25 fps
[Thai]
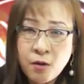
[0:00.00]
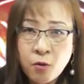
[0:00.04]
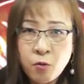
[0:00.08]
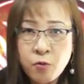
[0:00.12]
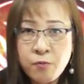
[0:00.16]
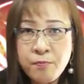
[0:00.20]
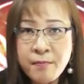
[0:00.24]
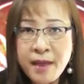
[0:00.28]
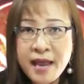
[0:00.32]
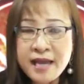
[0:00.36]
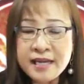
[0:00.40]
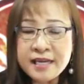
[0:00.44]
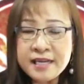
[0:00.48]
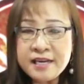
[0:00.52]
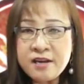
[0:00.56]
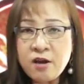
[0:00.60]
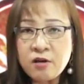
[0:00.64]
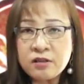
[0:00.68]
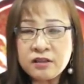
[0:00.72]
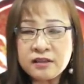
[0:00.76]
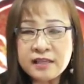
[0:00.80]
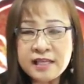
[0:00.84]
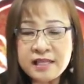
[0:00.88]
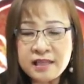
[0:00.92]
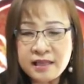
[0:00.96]
คุณแม่ที่น
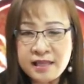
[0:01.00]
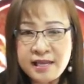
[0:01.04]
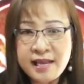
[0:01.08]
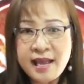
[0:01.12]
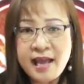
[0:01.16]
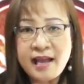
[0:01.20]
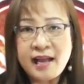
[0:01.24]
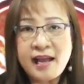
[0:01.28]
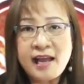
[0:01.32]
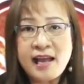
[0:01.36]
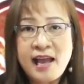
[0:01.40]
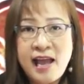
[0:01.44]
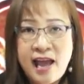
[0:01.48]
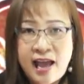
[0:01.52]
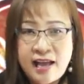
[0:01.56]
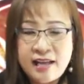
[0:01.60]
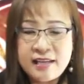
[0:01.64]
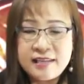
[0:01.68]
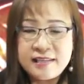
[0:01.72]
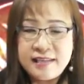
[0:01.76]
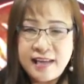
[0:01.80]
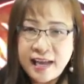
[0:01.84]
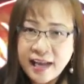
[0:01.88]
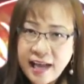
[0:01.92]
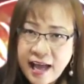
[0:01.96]
อนติดเตียงอะค่ะ
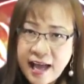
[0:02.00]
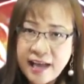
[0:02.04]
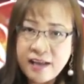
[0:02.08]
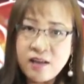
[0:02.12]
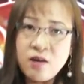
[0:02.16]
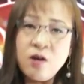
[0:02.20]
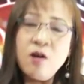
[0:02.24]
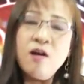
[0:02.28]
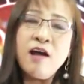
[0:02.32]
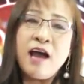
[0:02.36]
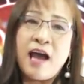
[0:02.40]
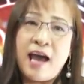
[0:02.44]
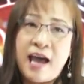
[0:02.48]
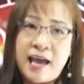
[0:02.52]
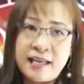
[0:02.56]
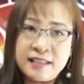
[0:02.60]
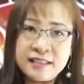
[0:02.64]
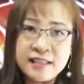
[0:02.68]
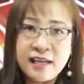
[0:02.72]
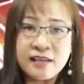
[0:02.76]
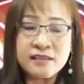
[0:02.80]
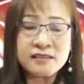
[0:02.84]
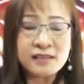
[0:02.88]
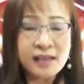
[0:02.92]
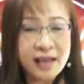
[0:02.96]
นะคะ ก็หาย
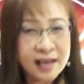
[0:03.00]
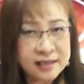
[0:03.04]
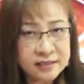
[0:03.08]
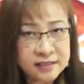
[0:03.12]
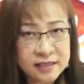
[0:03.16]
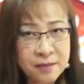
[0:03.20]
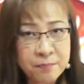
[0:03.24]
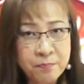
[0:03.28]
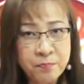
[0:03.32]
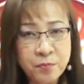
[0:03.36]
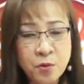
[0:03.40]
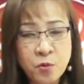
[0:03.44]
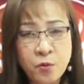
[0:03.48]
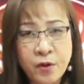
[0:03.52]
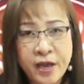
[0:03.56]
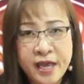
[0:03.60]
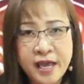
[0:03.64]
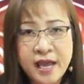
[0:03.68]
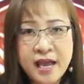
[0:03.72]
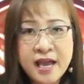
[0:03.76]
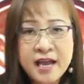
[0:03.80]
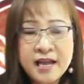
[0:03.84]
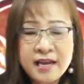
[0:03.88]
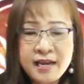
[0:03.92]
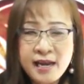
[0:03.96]
จากการเจ็บป่วย
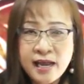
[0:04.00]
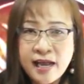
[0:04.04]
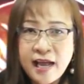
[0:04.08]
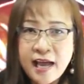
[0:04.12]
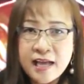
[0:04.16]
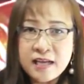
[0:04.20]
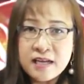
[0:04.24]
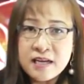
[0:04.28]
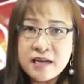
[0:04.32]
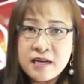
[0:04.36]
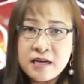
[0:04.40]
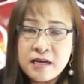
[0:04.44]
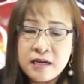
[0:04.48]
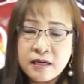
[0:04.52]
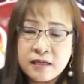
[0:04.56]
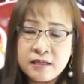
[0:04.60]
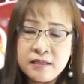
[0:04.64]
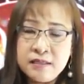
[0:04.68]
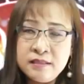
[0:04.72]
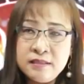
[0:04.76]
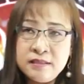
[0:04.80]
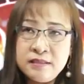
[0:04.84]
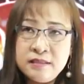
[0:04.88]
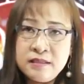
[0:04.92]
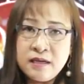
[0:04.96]
นะคะ
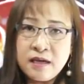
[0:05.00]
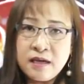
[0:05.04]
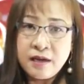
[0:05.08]
คือ